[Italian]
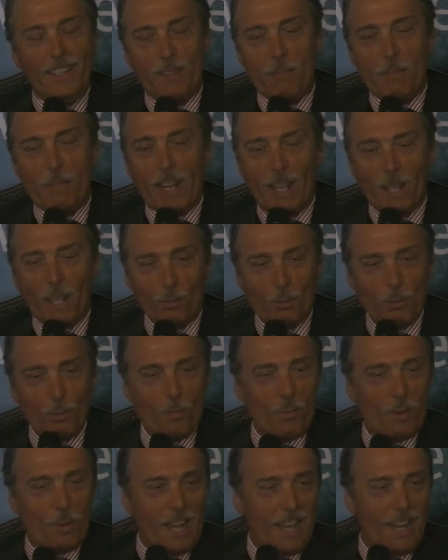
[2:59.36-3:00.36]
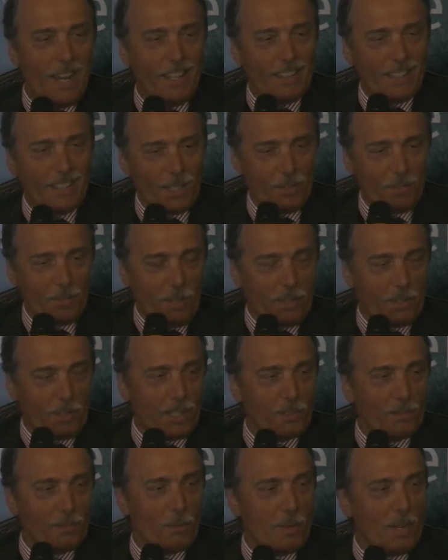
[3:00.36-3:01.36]
mercato comunale
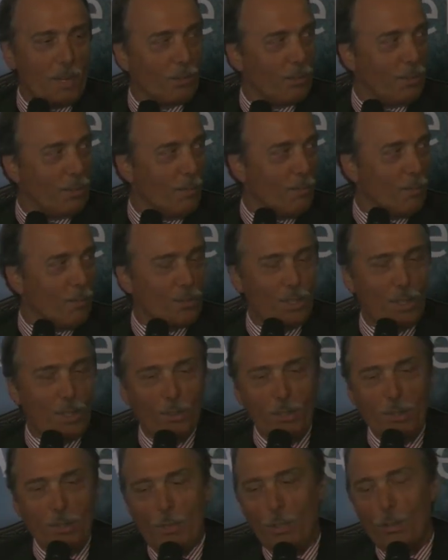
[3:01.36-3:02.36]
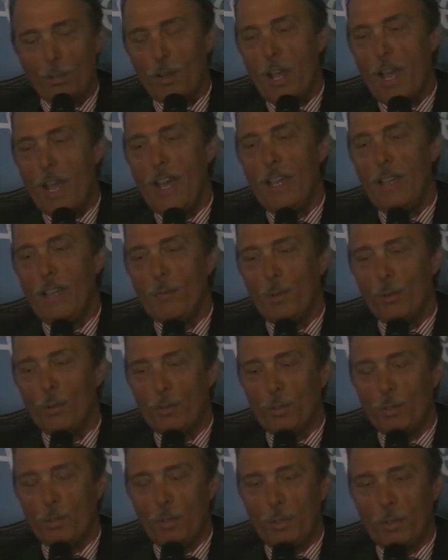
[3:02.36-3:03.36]
trasformato nel museo di Mitorai,
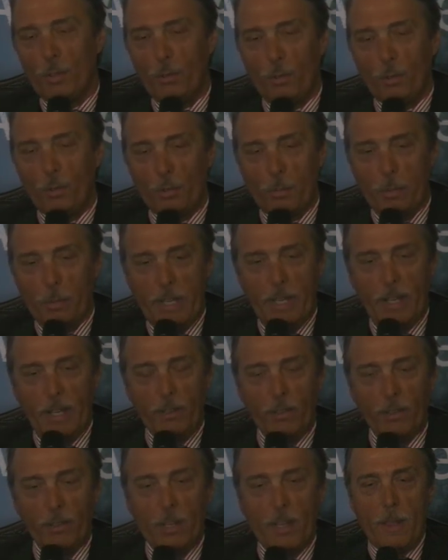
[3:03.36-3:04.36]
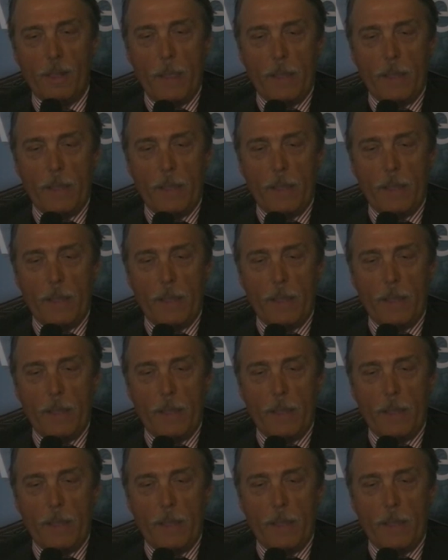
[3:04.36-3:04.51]
molto, molto bello,